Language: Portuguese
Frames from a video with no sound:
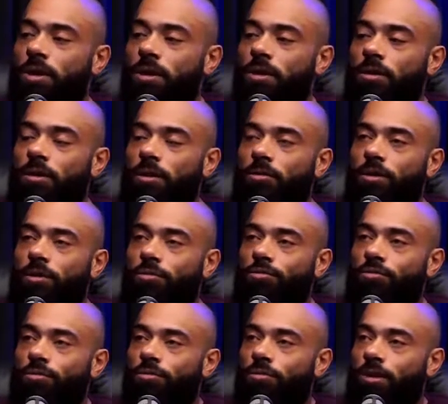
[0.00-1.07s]
Então eu
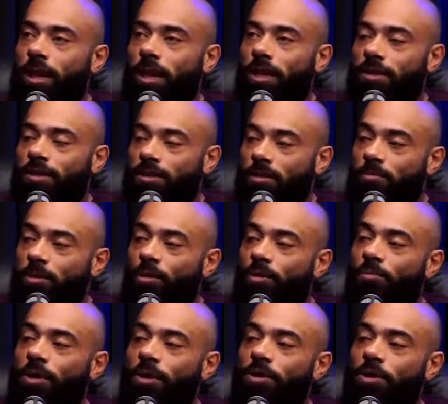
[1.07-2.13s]
sou um cara que sempre
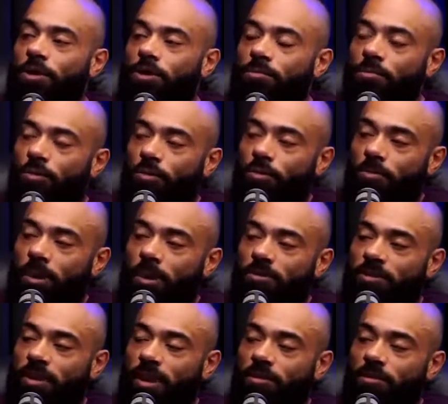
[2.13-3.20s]
competi muito
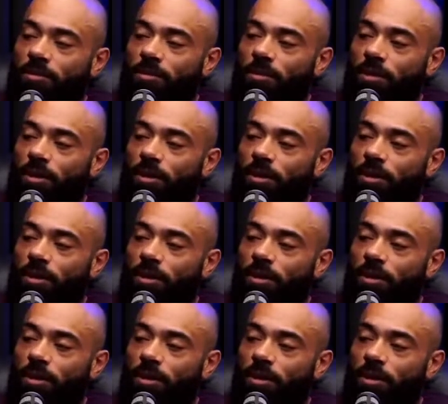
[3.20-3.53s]
pesado.